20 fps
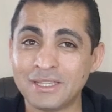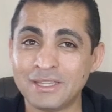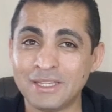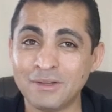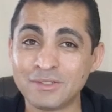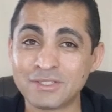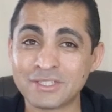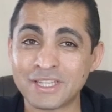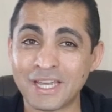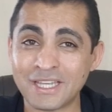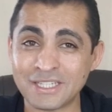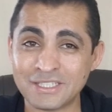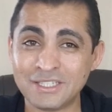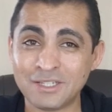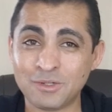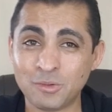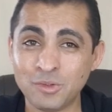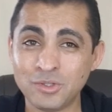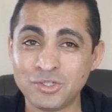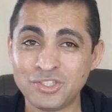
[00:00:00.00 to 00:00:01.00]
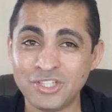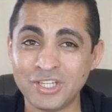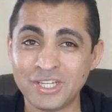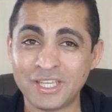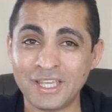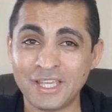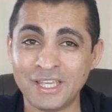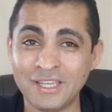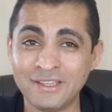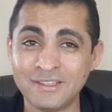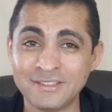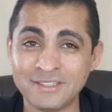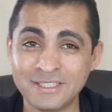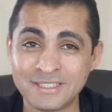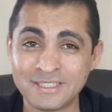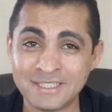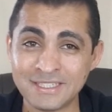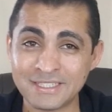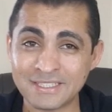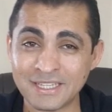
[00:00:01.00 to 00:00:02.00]
Não esquece de curtir aqui,
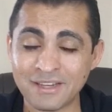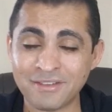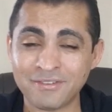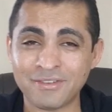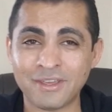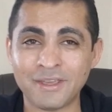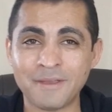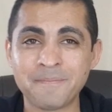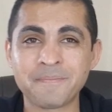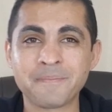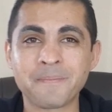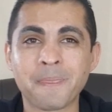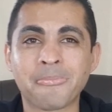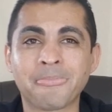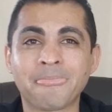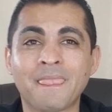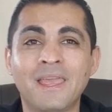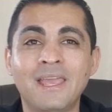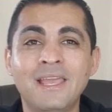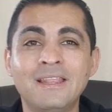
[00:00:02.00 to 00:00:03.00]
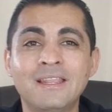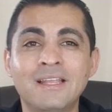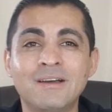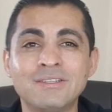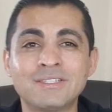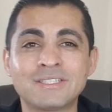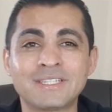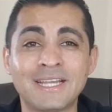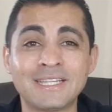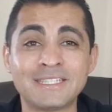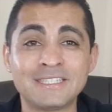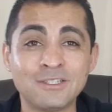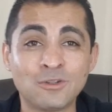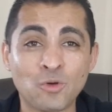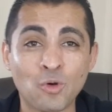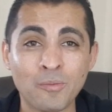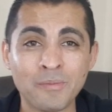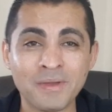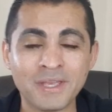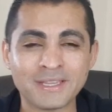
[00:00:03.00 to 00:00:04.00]
de se inscrever e não esquece de
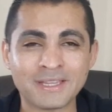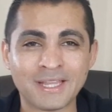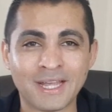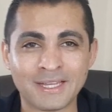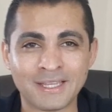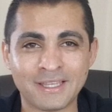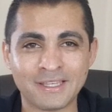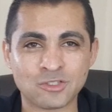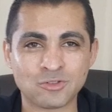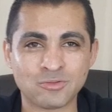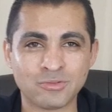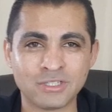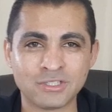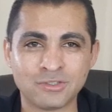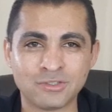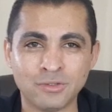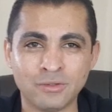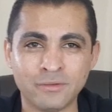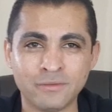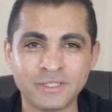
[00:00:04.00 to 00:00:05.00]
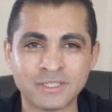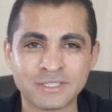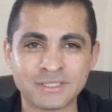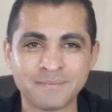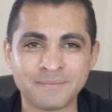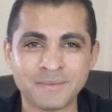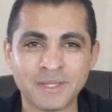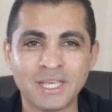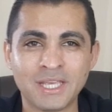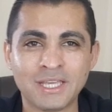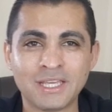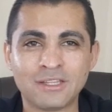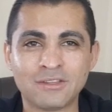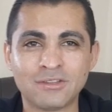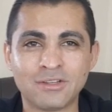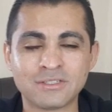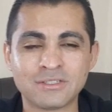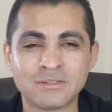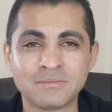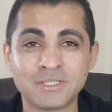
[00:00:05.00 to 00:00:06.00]
comentar aqui as suas dúvidas, que
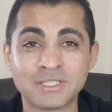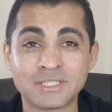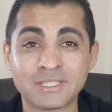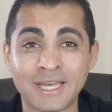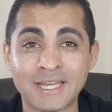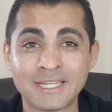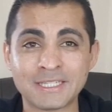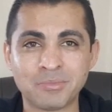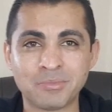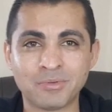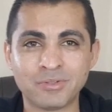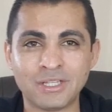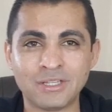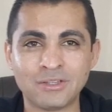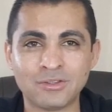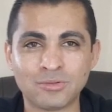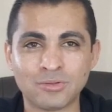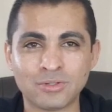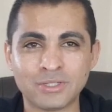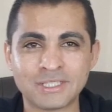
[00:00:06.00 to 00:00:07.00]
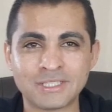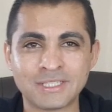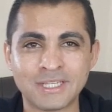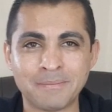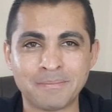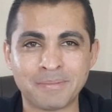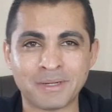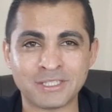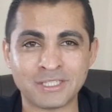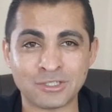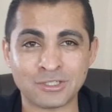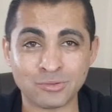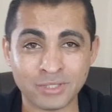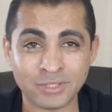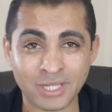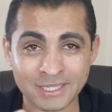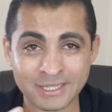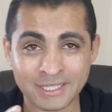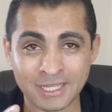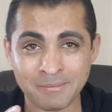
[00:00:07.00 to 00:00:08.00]
nós vamos estar respondendo todas aí para te
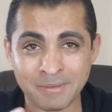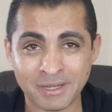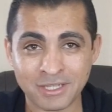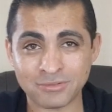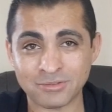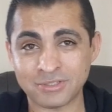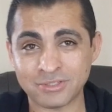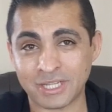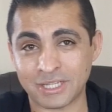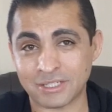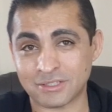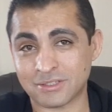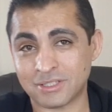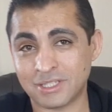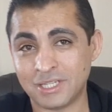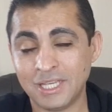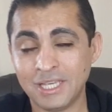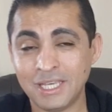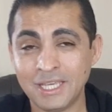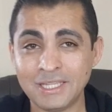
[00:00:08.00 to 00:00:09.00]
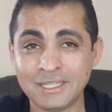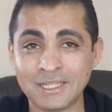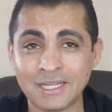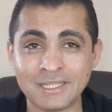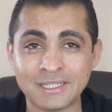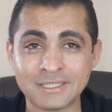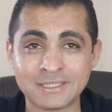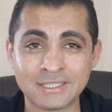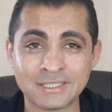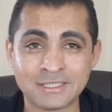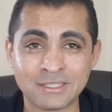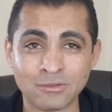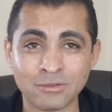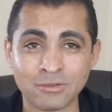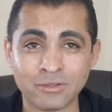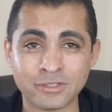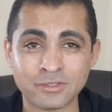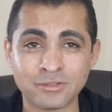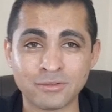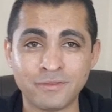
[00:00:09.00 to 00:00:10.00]
ajudar a ter mais sucesso. E na descrição
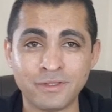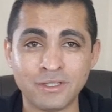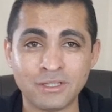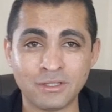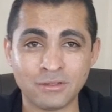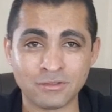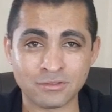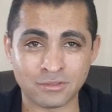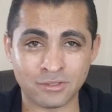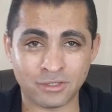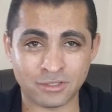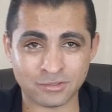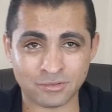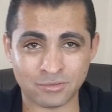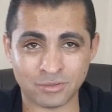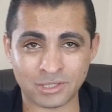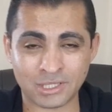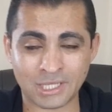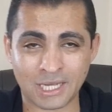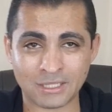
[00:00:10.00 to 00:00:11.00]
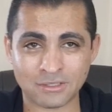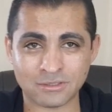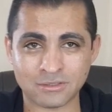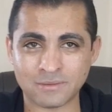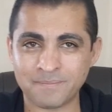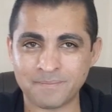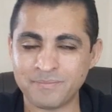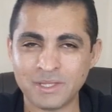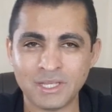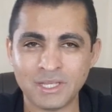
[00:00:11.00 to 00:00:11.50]
do nosso vídeo tem os nossos contatos.